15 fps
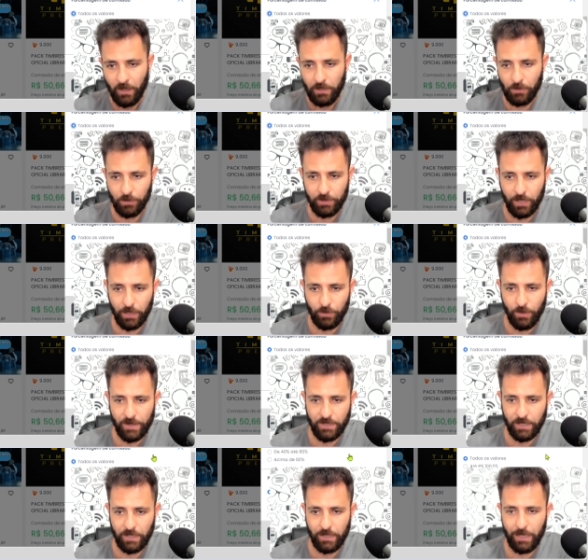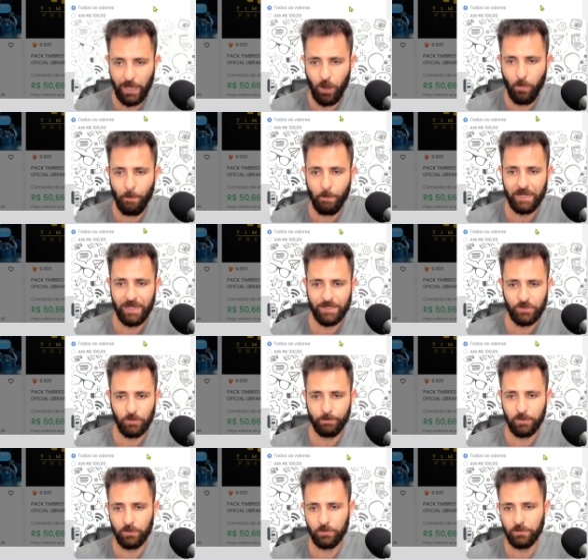E outra coisa aqui é o preço do
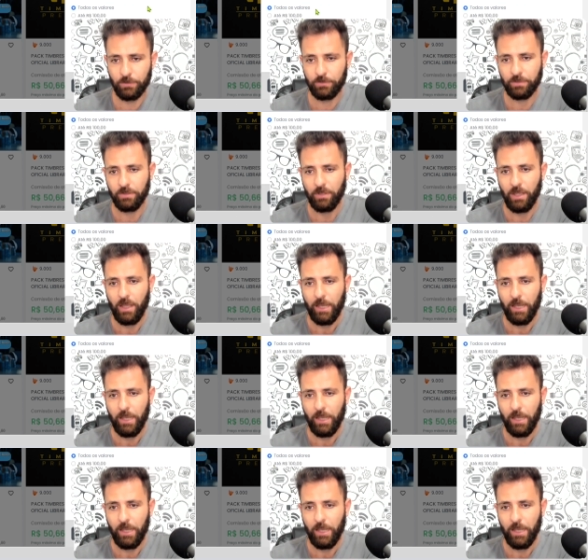produto.